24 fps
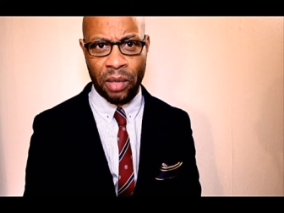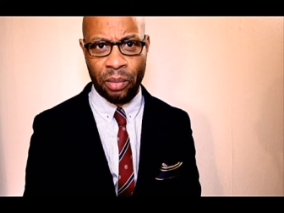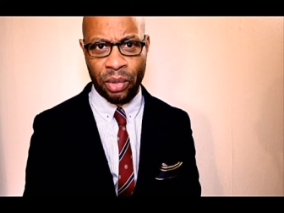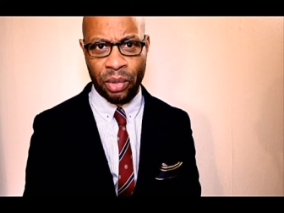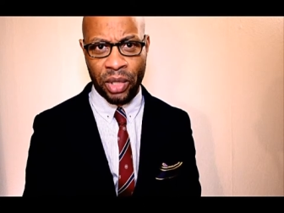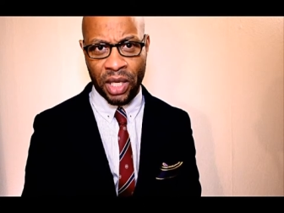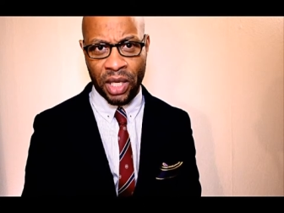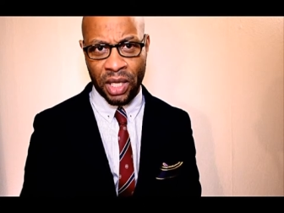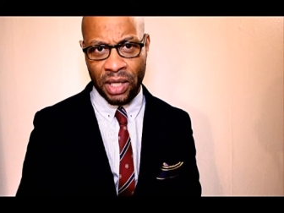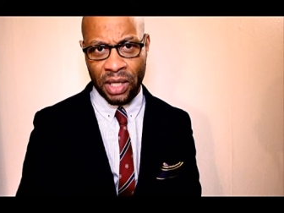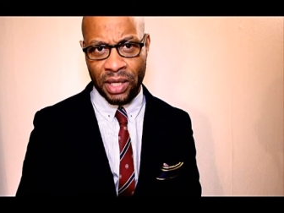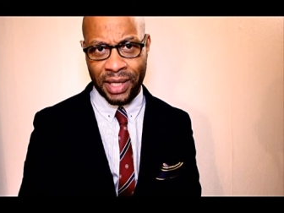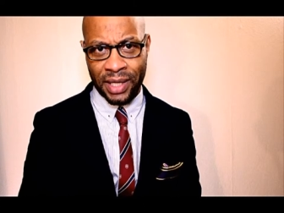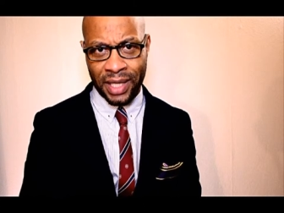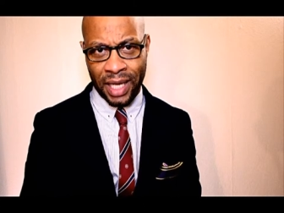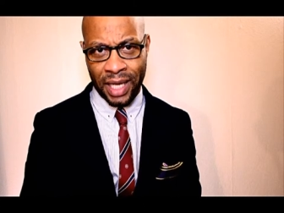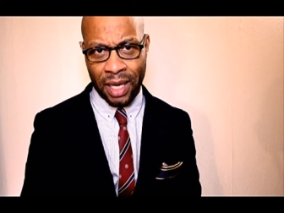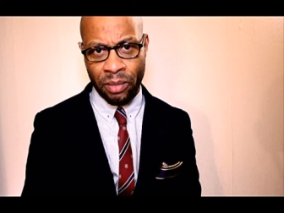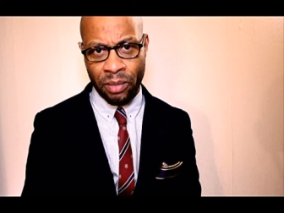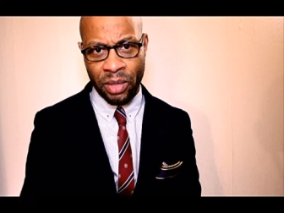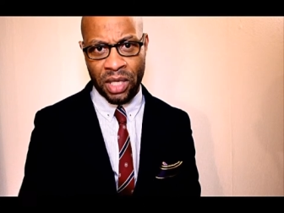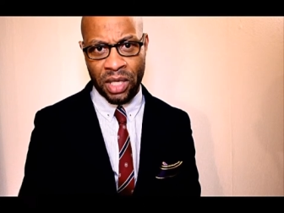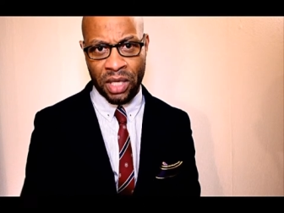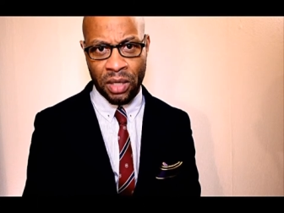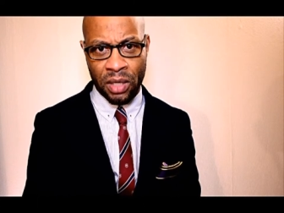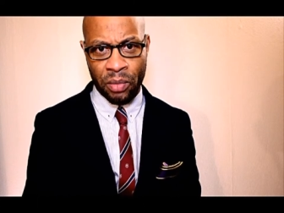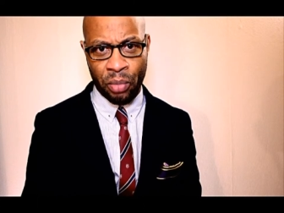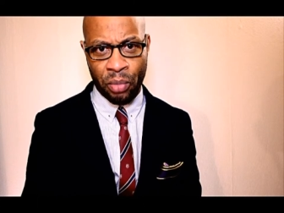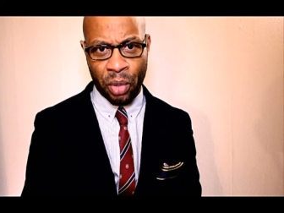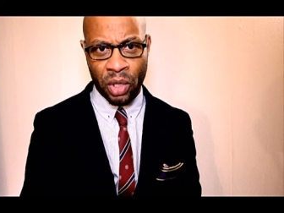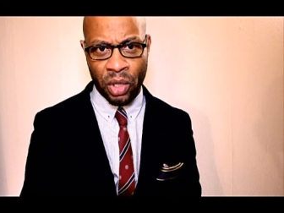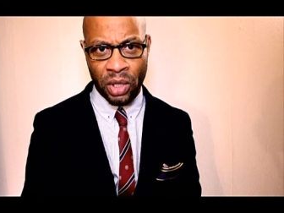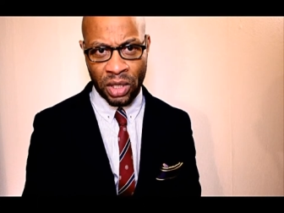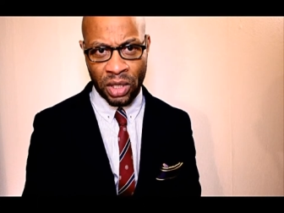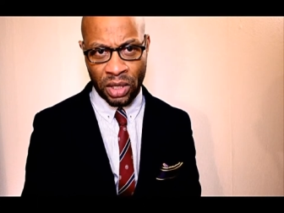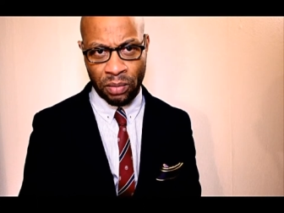é porque ele sabe que
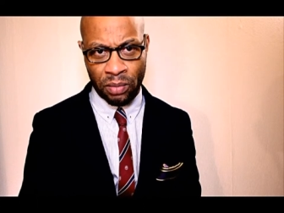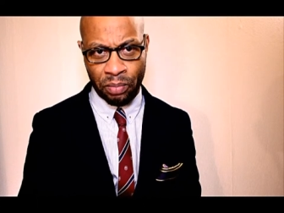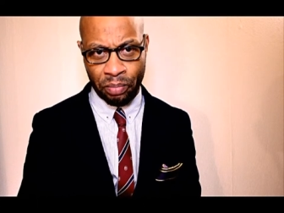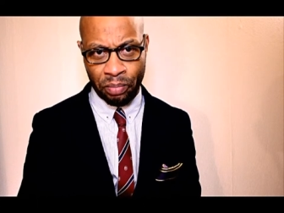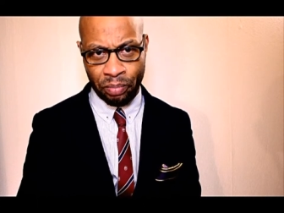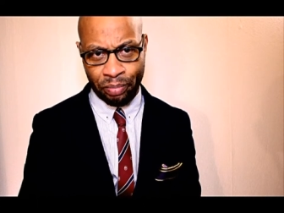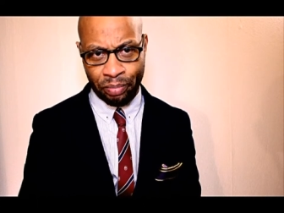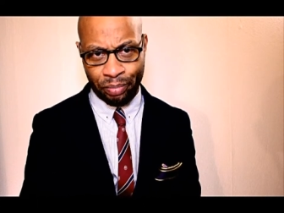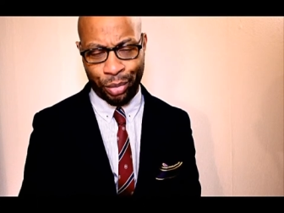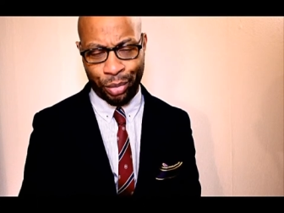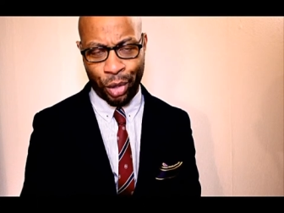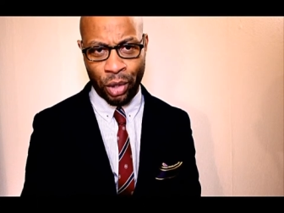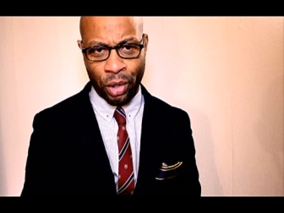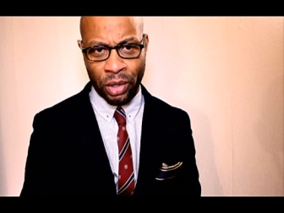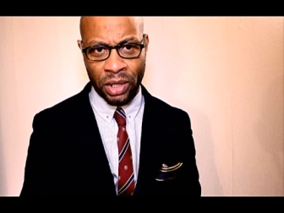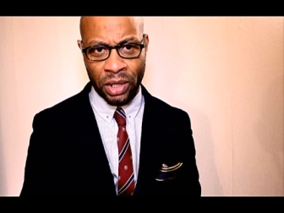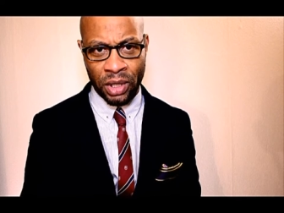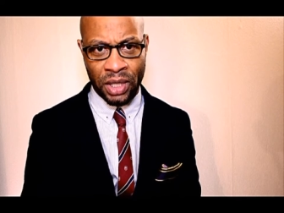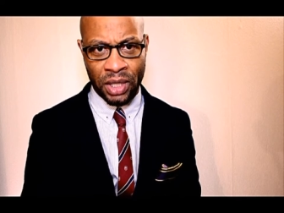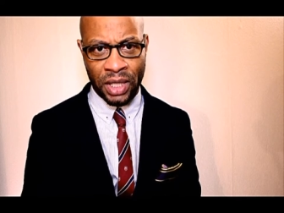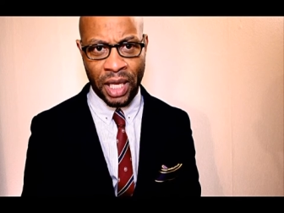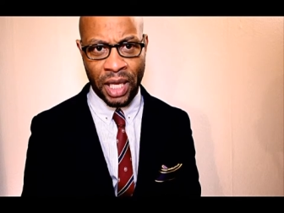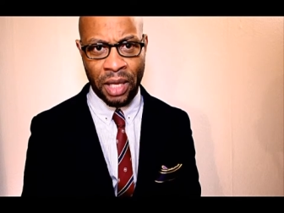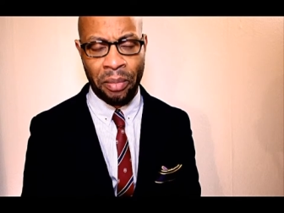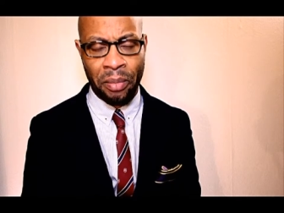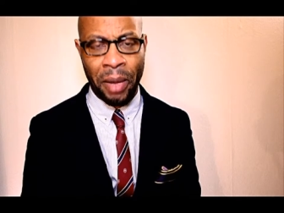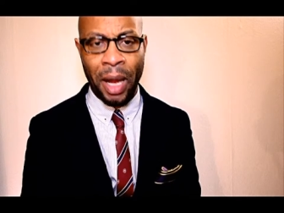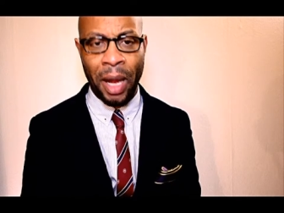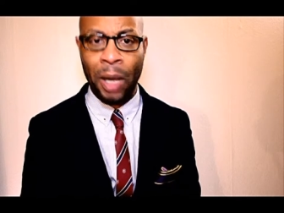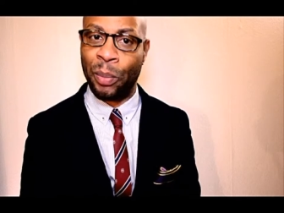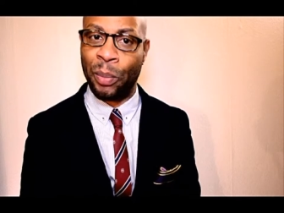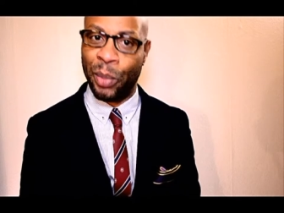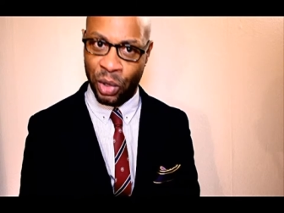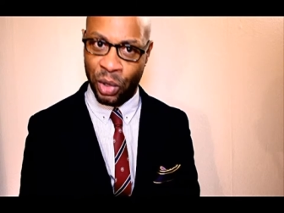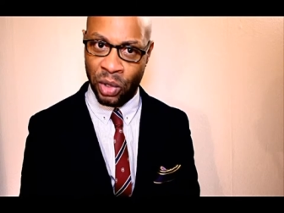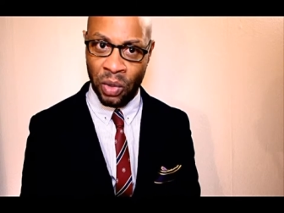pode, pode sair
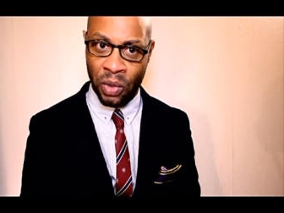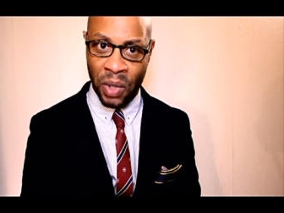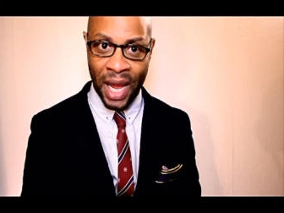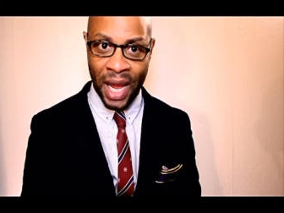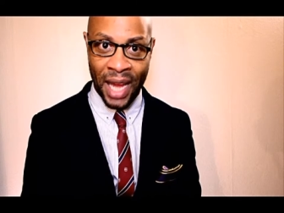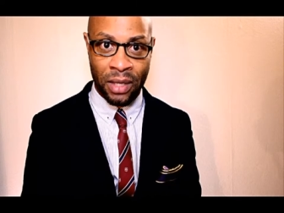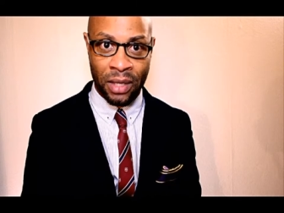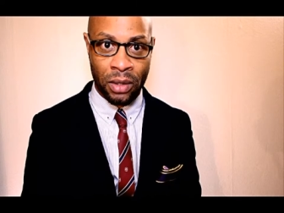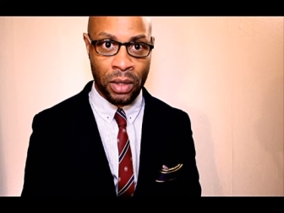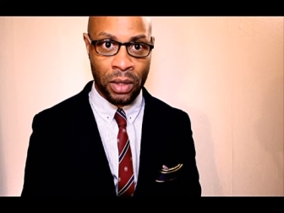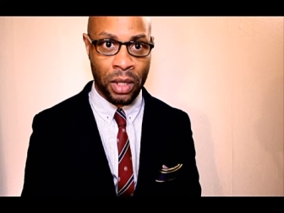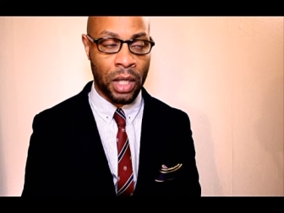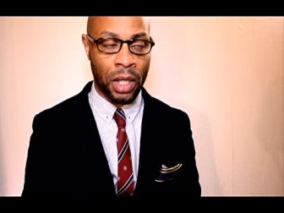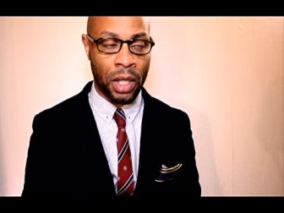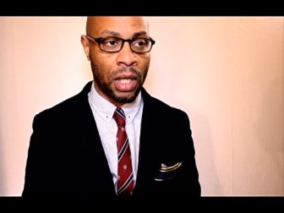mal para o seu lado.